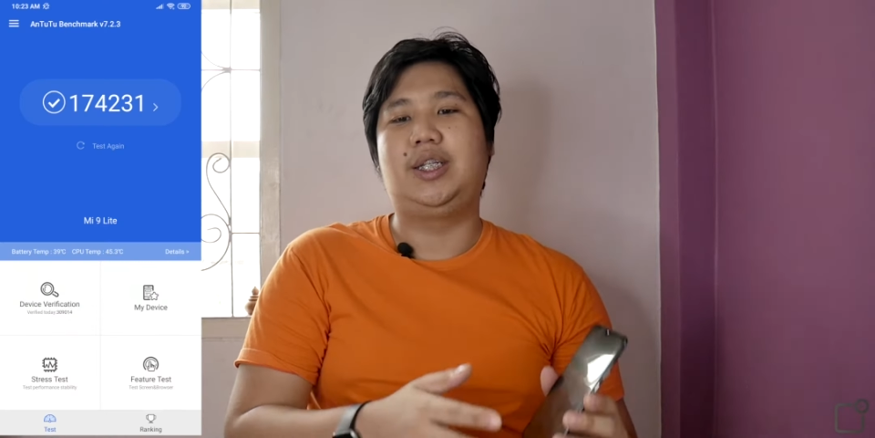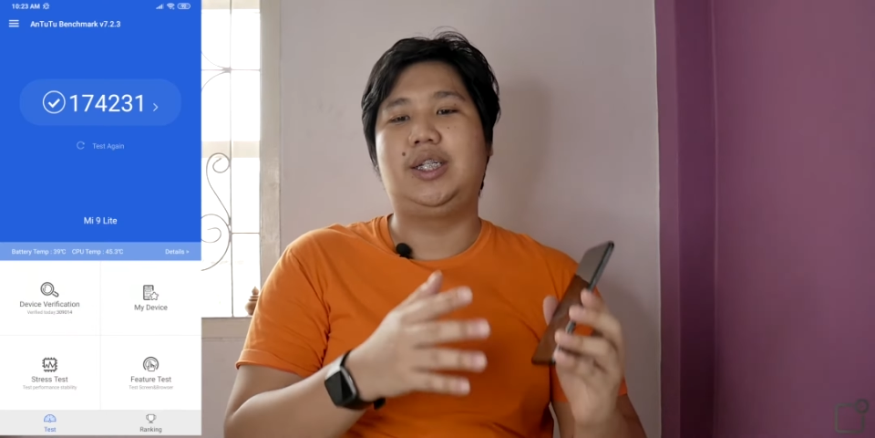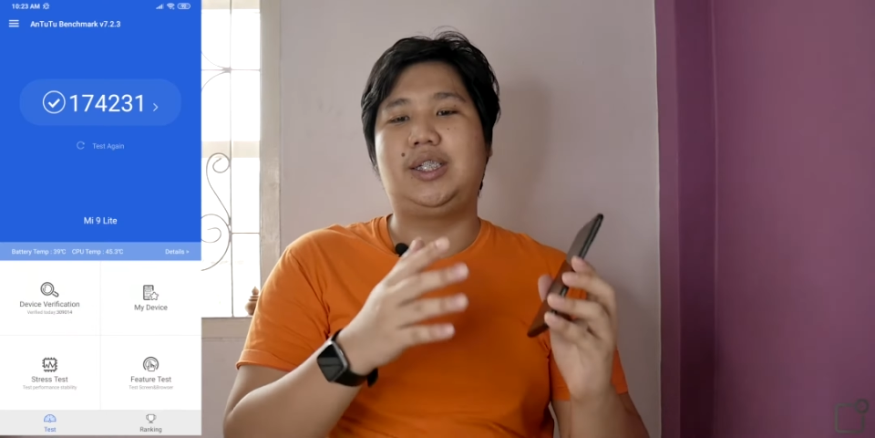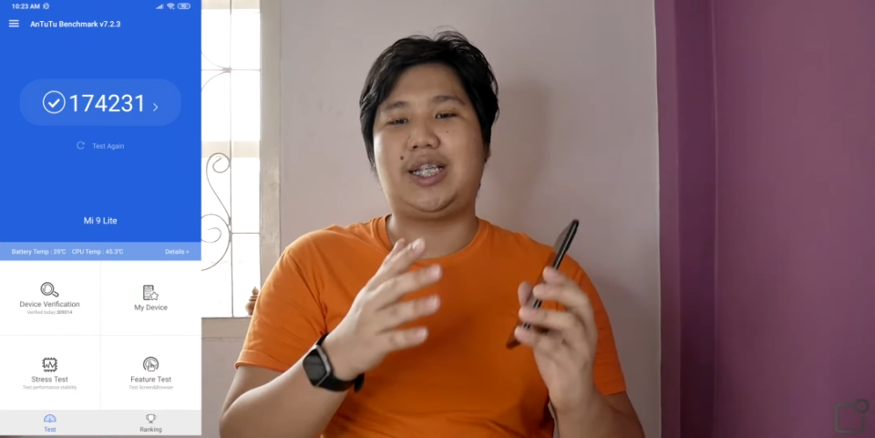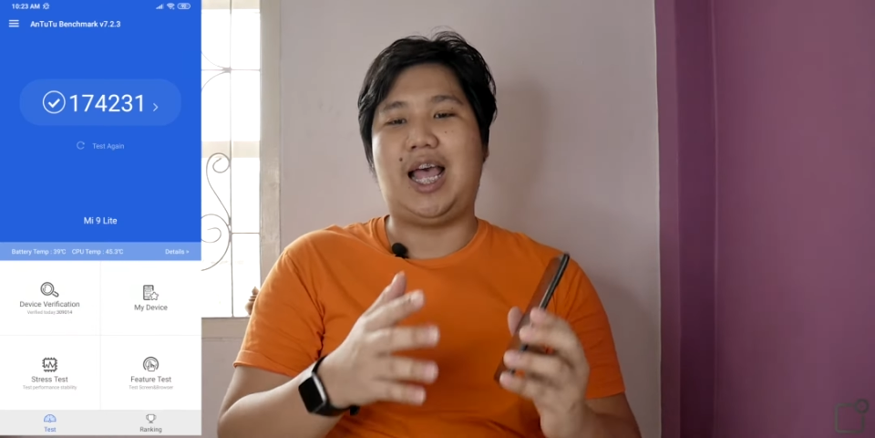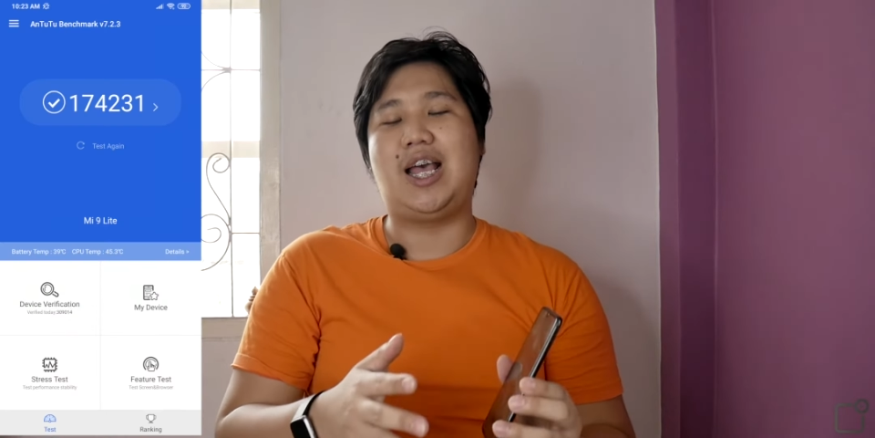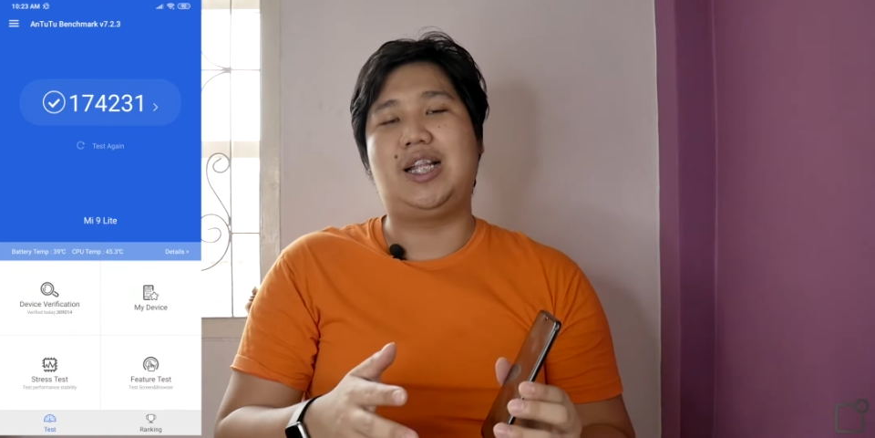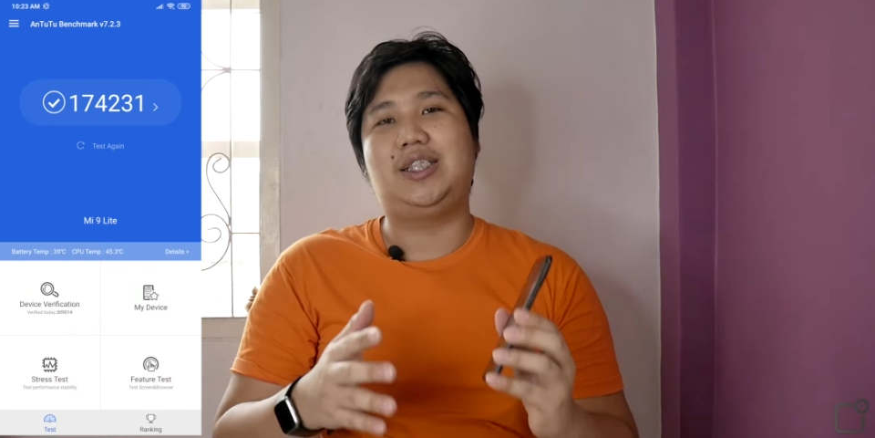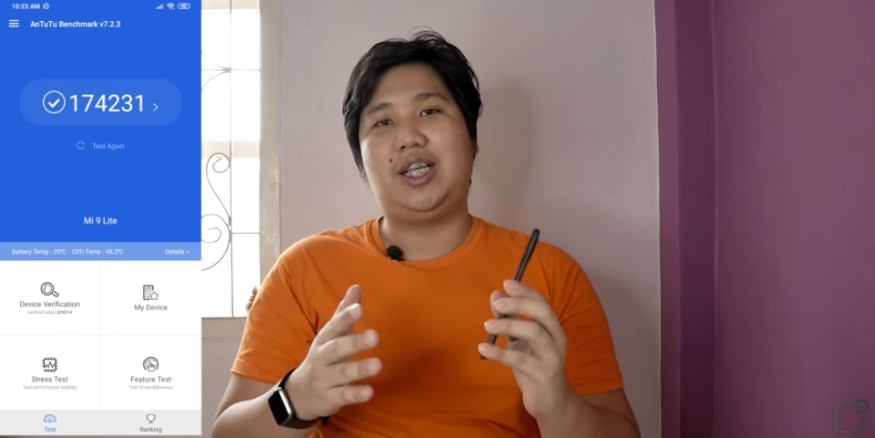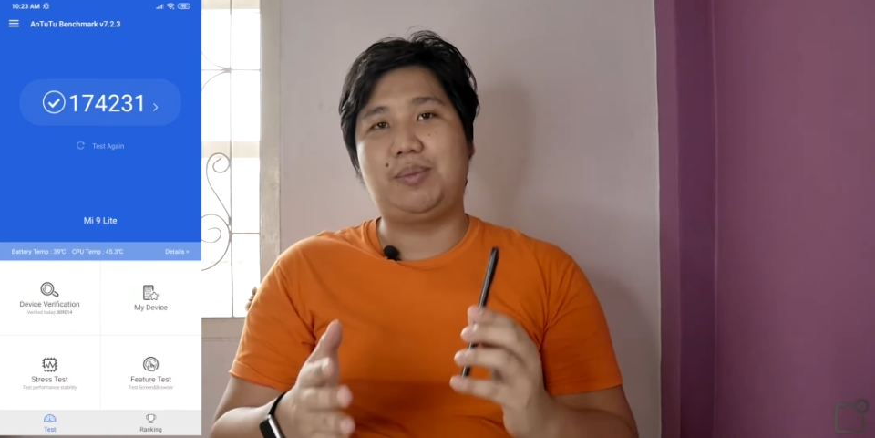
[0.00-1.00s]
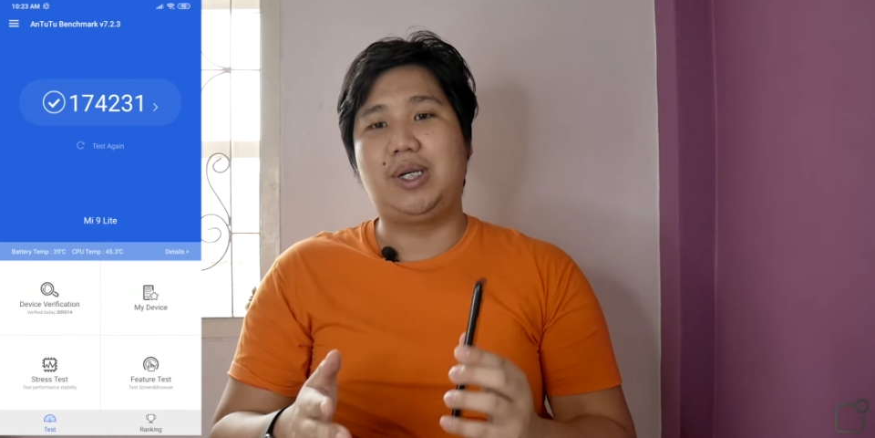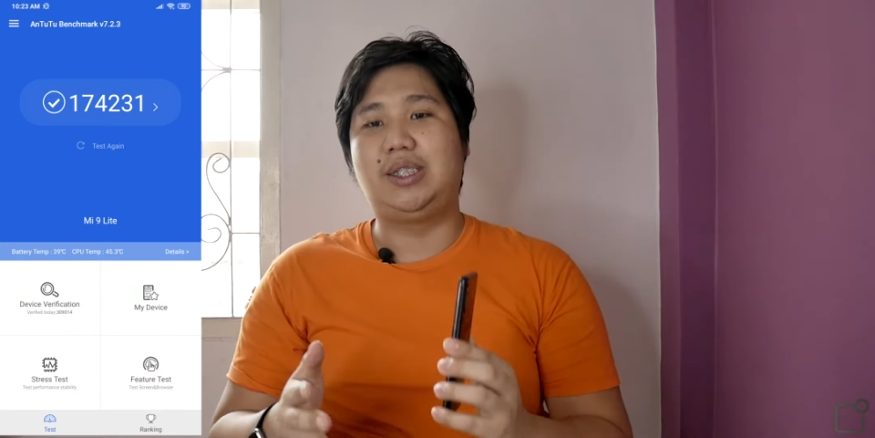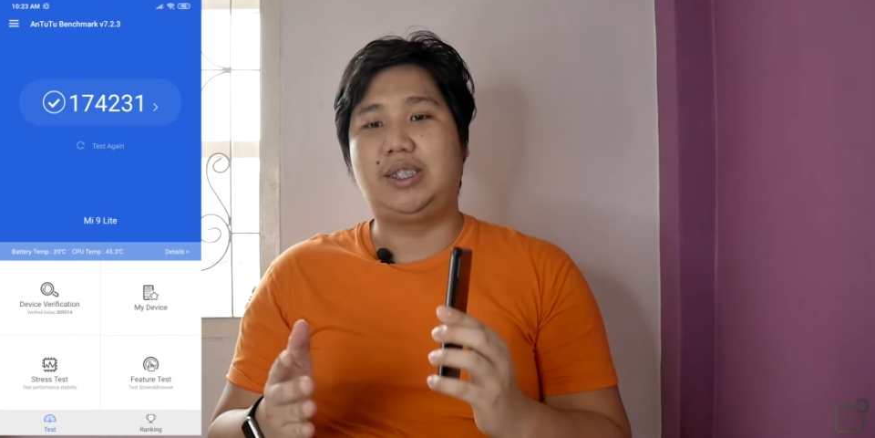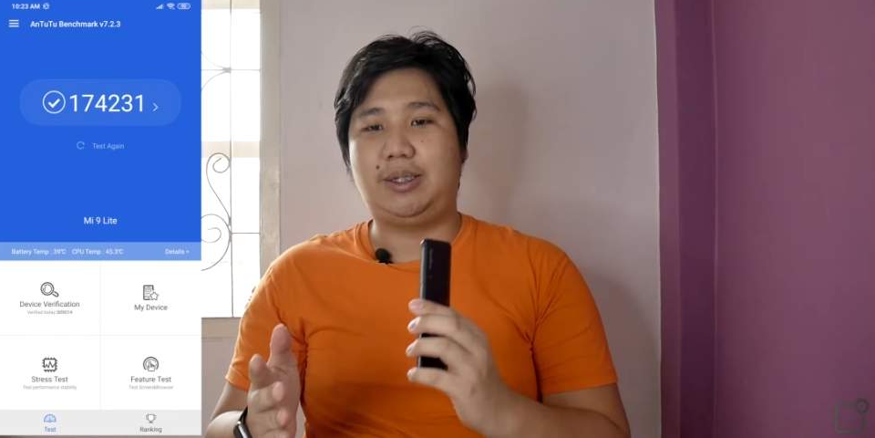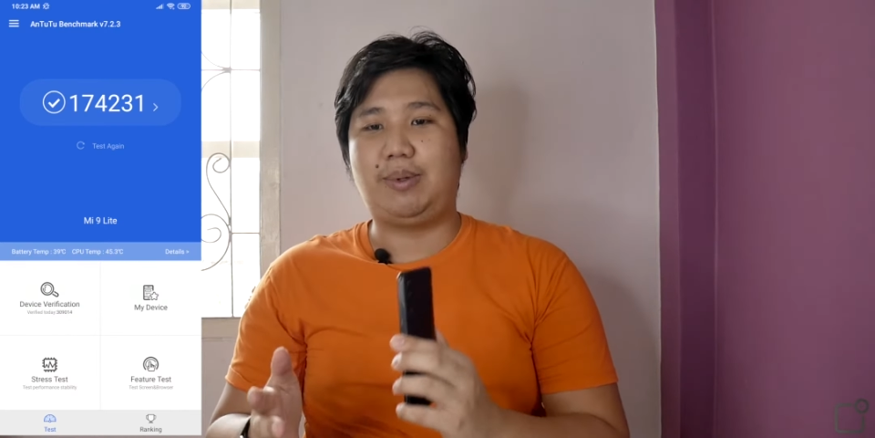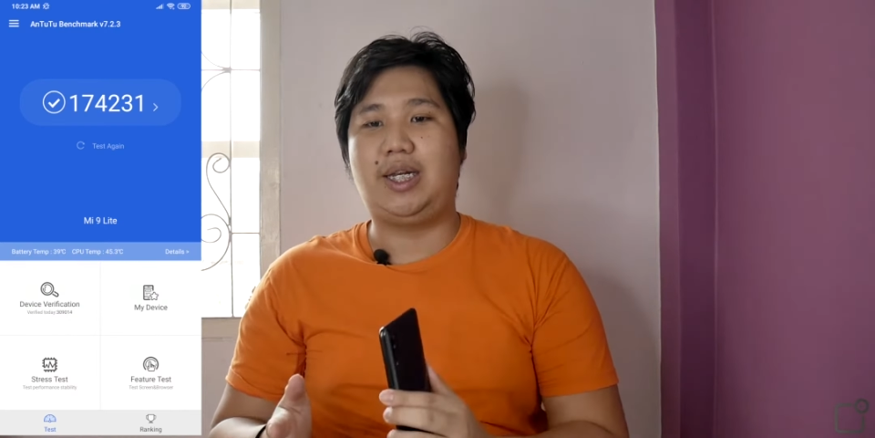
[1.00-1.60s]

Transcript: หนึ่งแสนเจ็ดหมื่นสี่พั